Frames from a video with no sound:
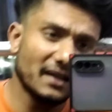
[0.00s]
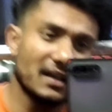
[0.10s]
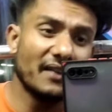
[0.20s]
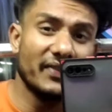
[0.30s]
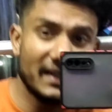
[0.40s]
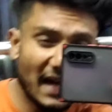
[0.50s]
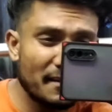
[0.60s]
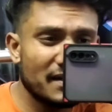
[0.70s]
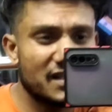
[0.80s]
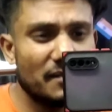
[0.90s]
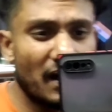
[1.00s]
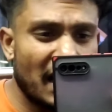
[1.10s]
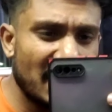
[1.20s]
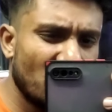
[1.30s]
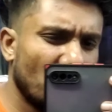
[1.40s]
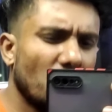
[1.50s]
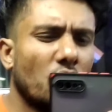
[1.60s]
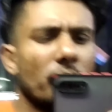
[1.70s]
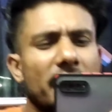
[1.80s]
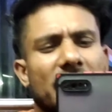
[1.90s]
मैं काफी टाइम से जिम आया हूँ
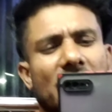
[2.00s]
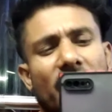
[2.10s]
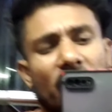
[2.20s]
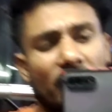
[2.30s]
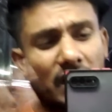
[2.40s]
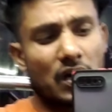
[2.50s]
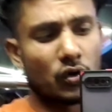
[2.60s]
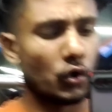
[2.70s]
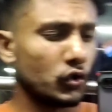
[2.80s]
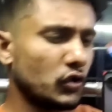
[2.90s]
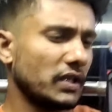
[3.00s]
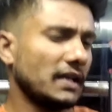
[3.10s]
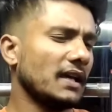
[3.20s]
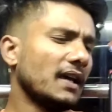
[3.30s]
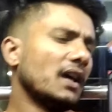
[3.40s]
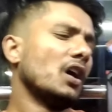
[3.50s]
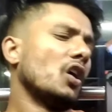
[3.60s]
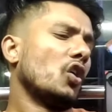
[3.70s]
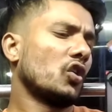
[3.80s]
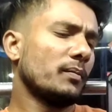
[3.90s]
और मेरी काफी वर्कआउट हो चुकी
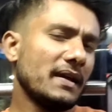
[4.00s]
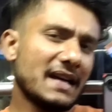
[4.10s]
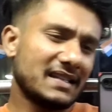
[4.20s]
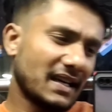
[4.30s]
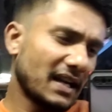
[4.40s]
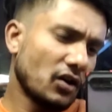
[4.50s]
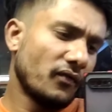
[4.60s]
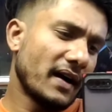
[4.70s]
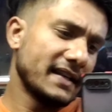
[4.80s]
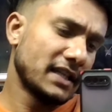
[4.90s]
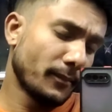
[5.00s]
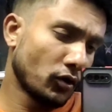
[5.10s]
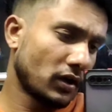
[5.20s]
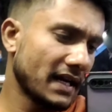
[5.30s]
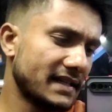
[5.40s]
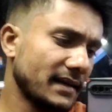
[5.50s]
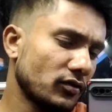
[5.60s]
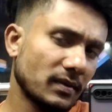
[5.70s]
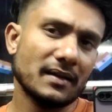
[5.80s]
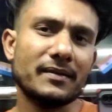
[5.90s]
है और मैं आज कर रहा हूँ बाइसेप और ट्राइसेप
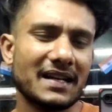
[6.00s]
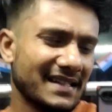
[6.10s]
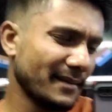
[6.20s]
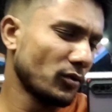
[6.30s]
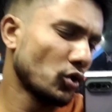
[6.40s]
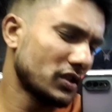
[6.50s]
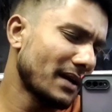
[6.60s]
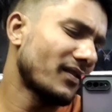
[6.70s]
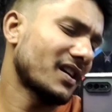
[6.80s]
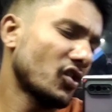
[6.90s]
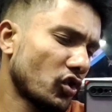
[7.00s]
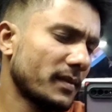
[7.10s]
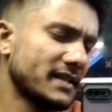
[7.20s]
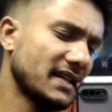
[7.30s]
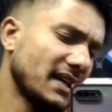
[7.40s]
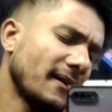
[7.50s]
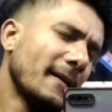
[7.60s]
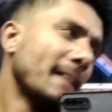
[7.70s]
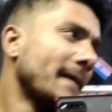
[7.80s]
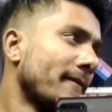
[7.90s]
मतलब ट्राइसेप की दो चार वर्कआउट और बची है
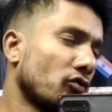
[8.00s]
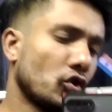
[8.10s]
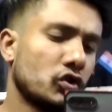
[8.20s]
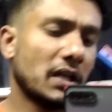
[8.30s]
दो